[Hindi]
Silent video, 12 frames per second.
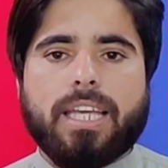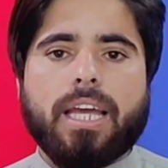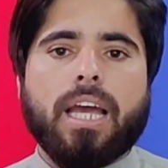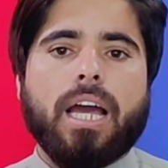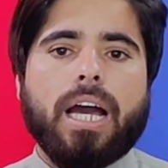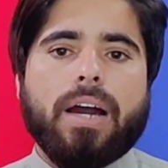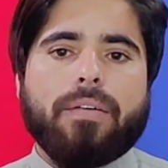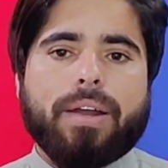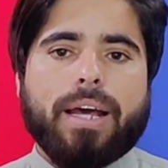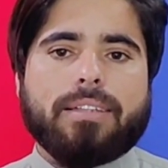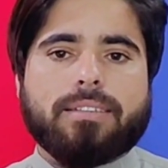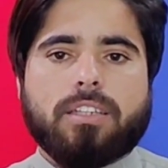की और
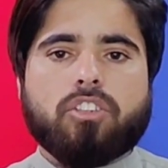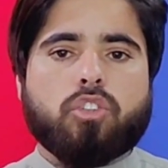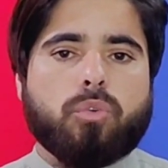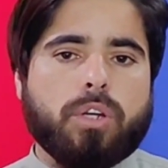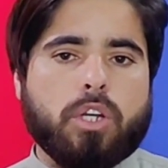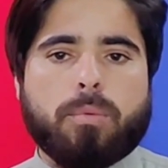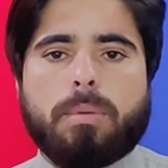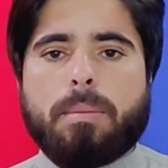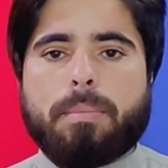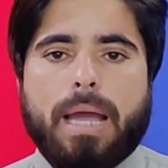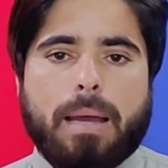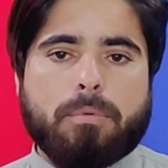आज की इस वीडियो में
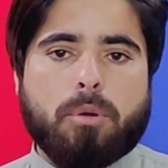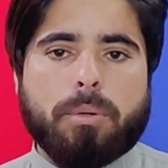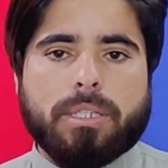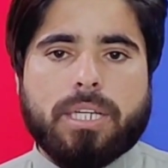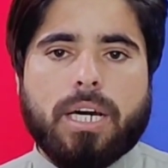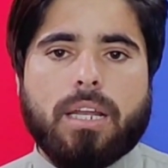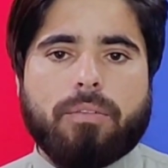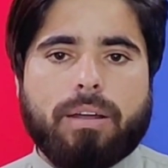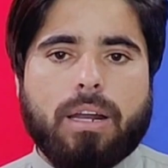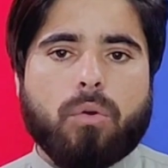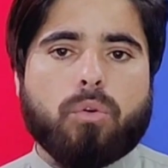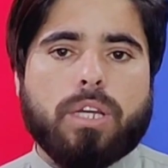मैं आपको बताने
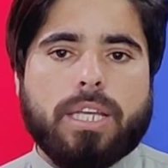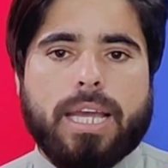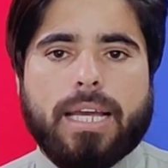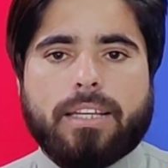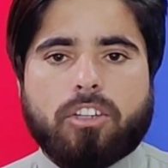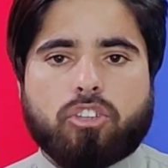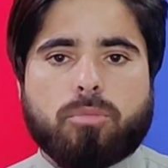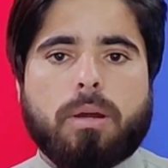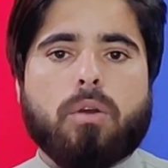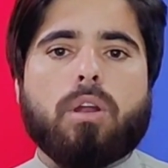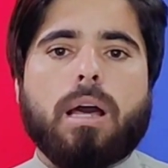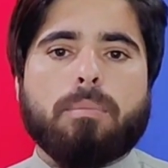वाला हूँ कि क्या ये
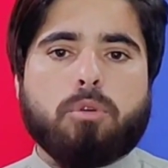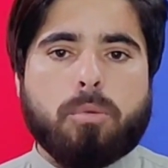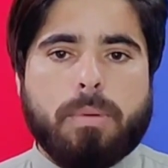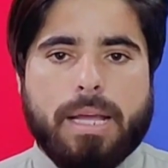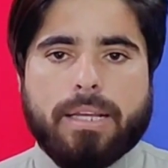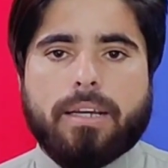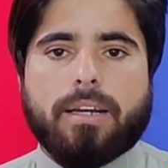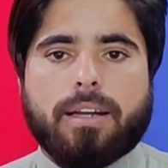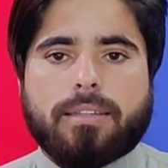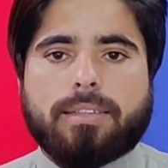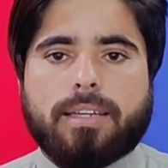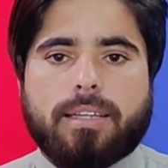स्मार्टफोन आपको बाई
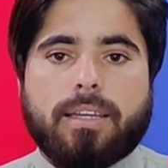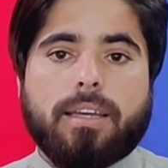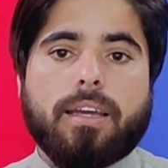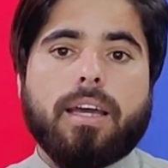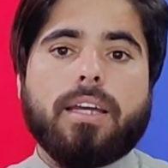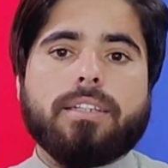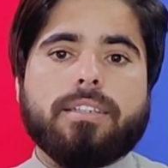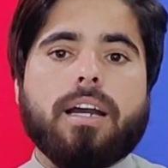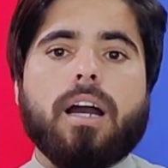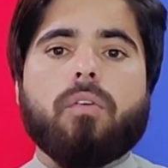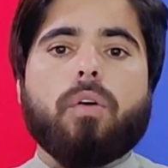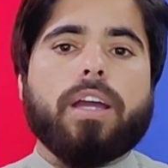करना चाहिए
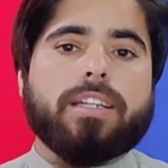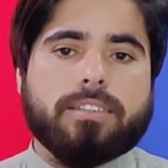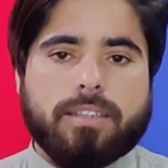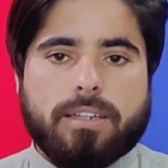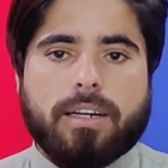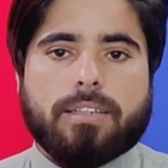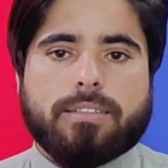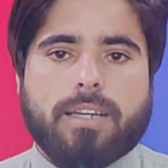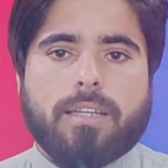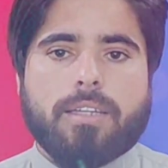या अवॉइड करना